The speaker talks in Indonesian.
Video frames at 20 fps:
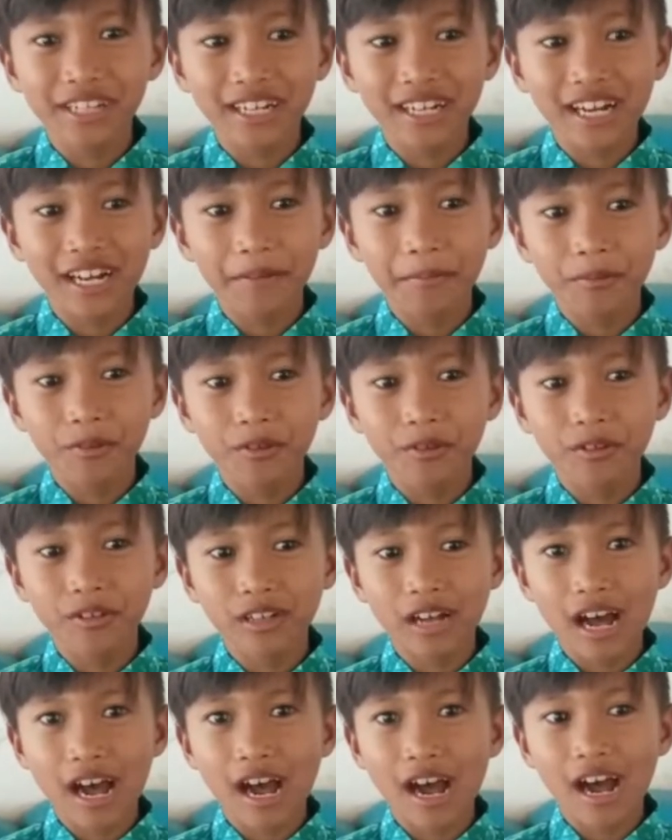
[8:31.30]
dengan
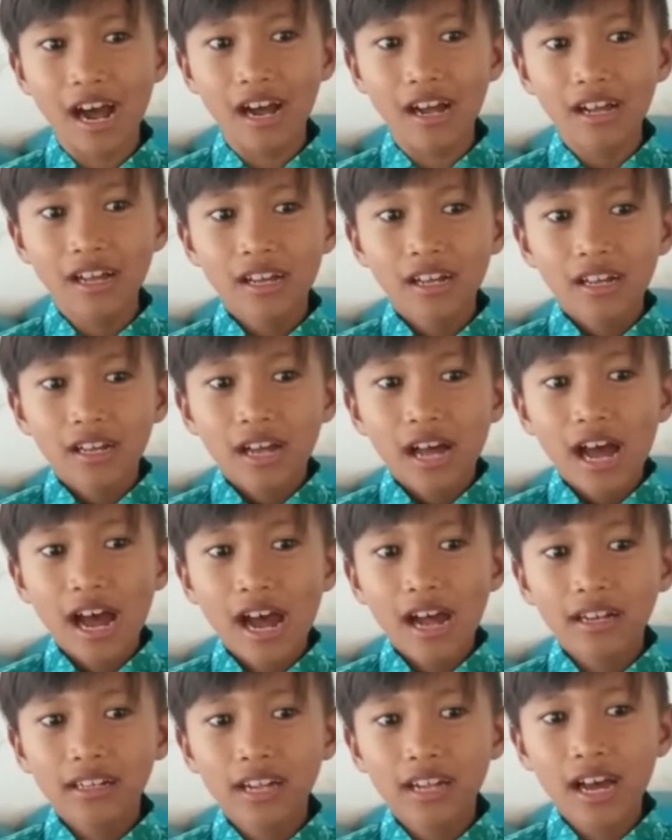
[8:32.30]
bunga
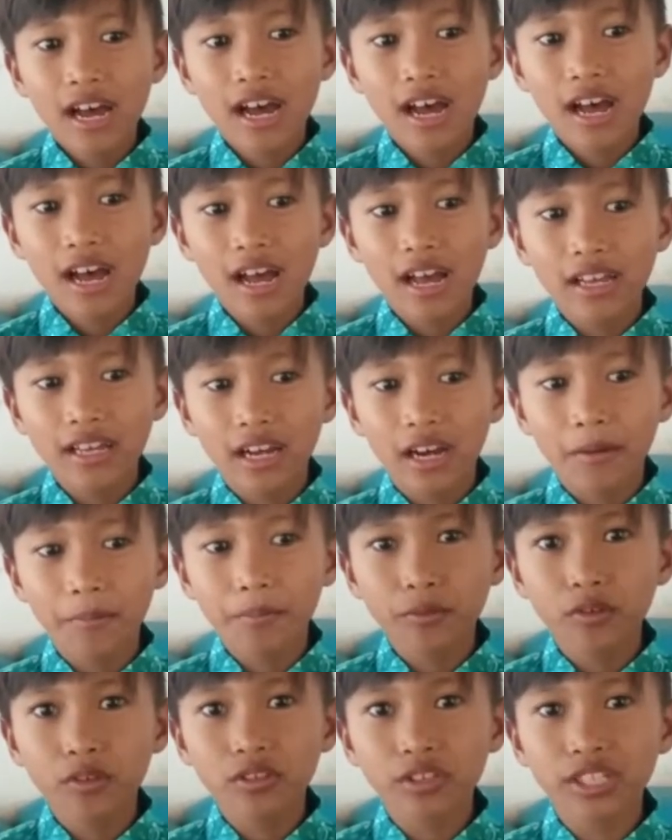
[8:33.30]
ada yang
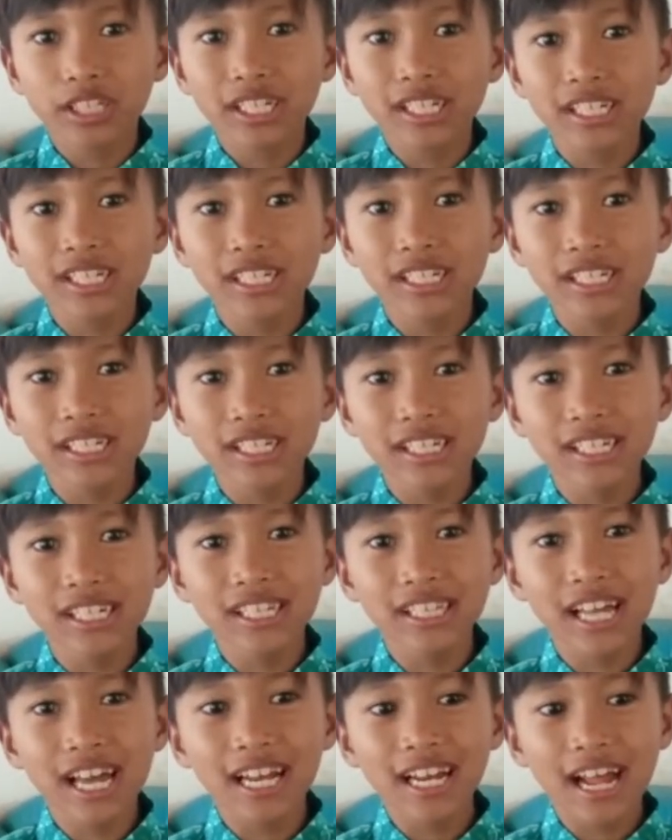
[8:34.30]

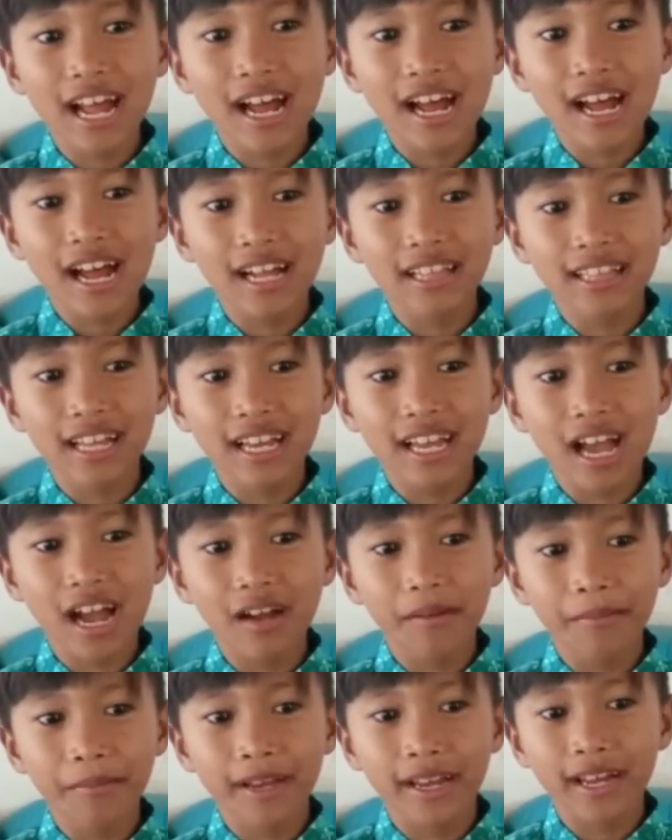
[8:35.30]
putih dan ada
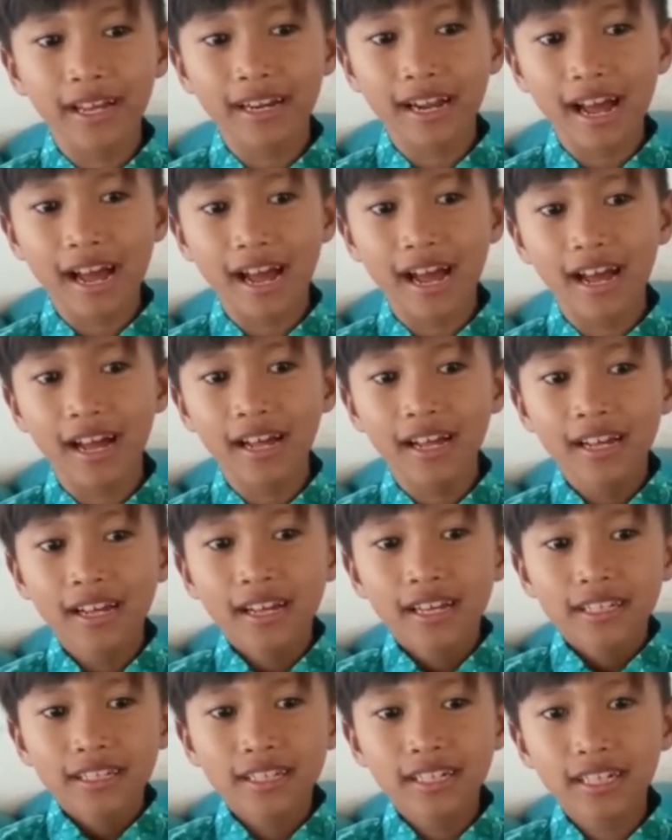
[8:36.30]
yang merah
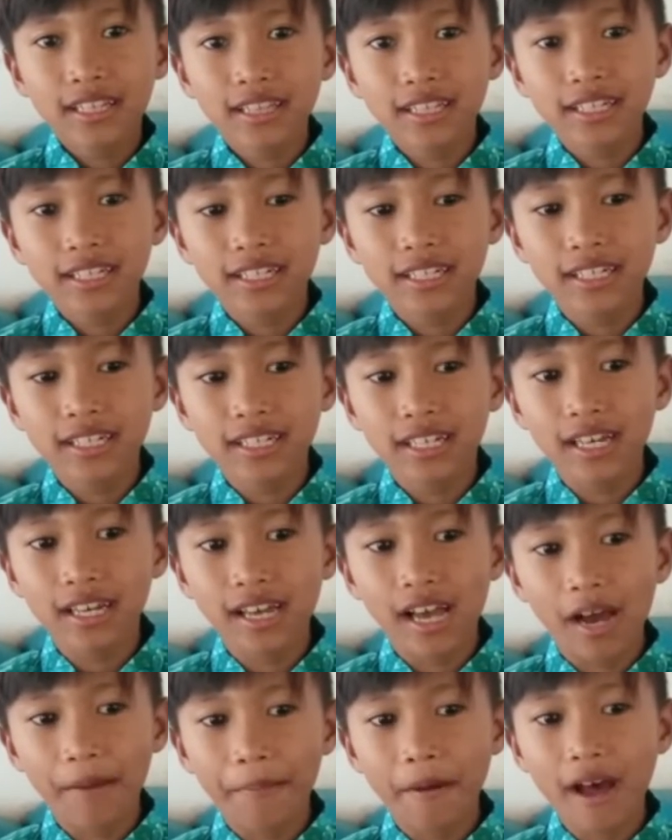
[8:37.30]

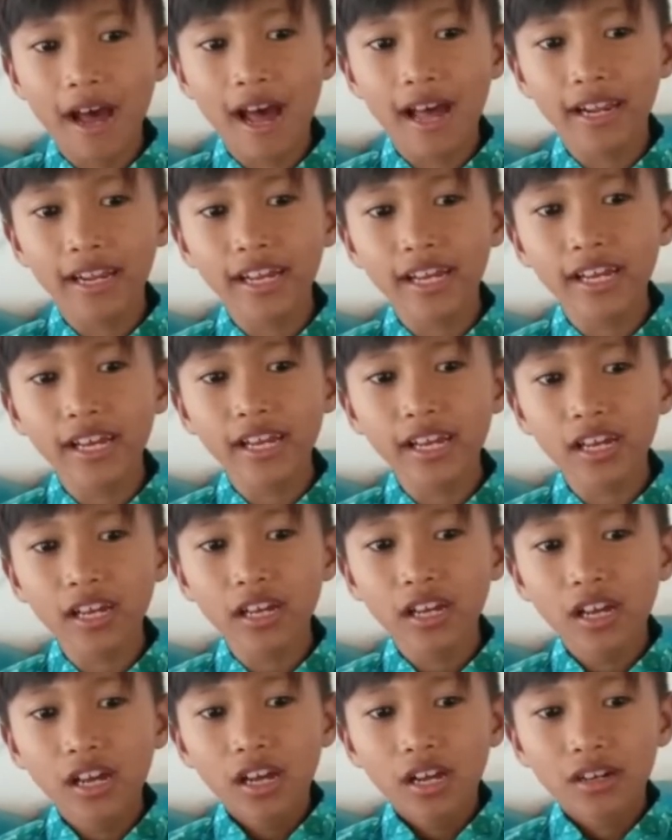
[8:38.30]
Setiap
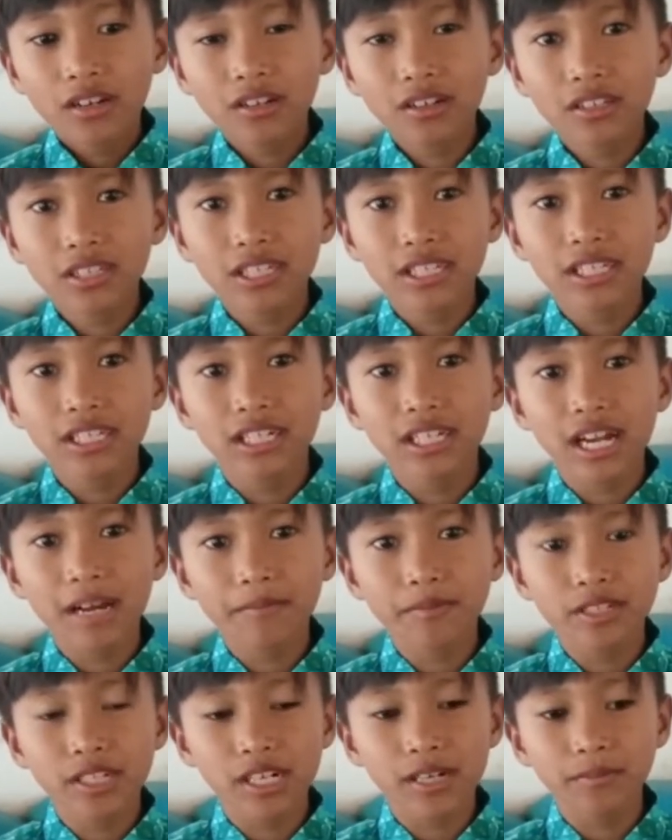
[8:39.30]
hari ku
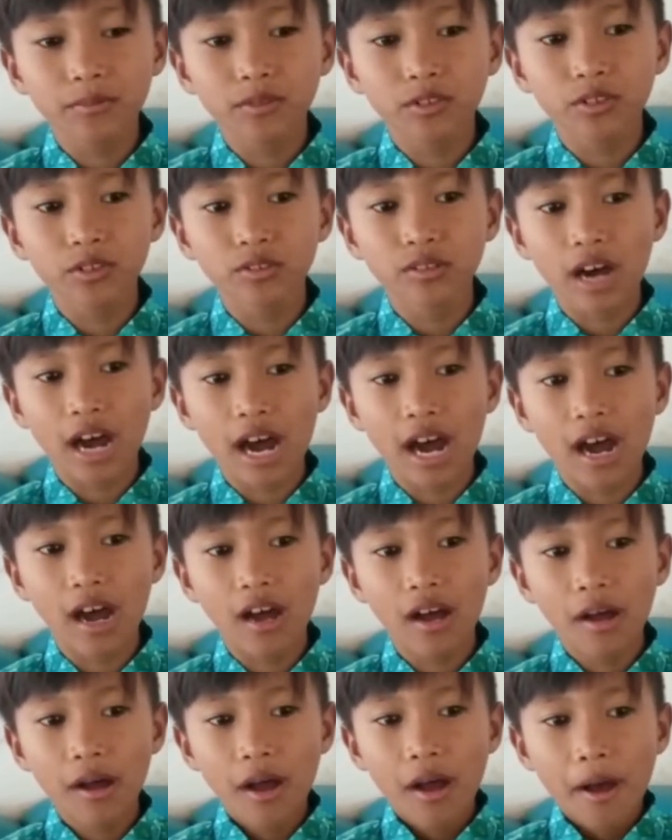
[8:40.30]
siram
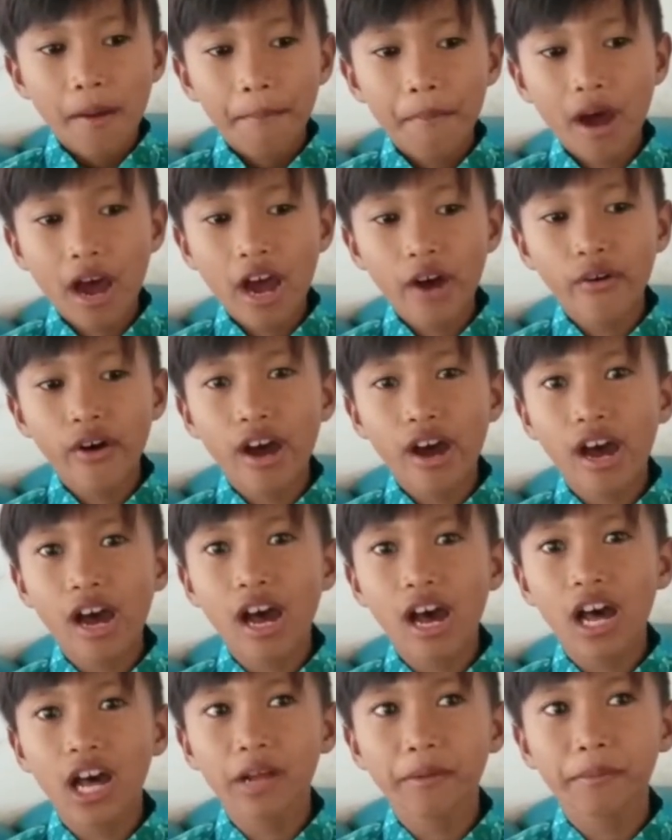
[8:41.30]
semua
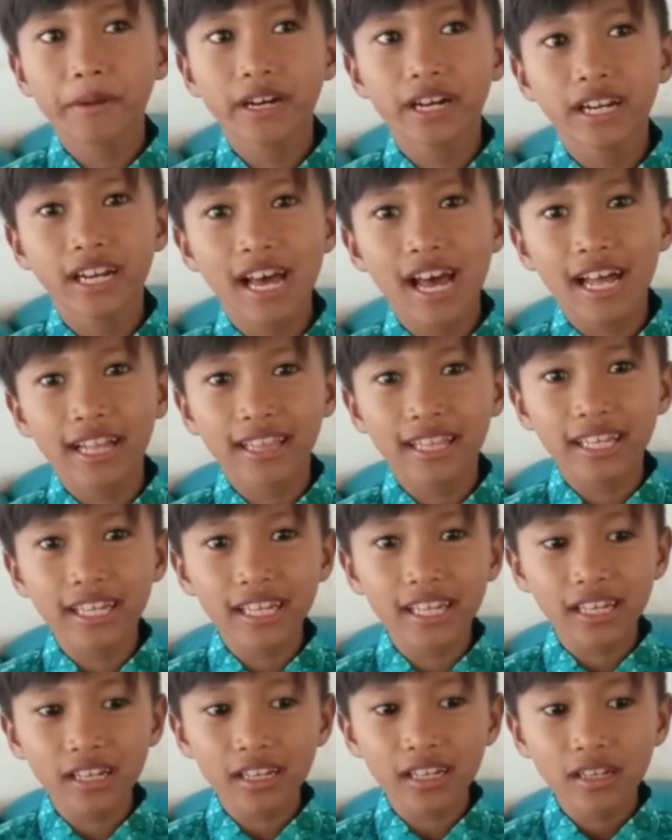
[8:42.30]
Mawar
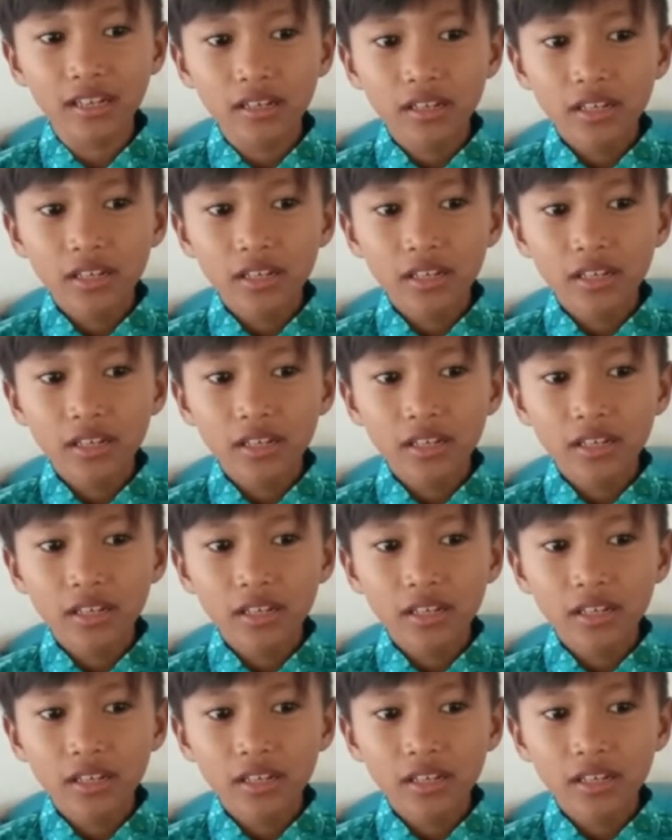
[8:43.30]
melati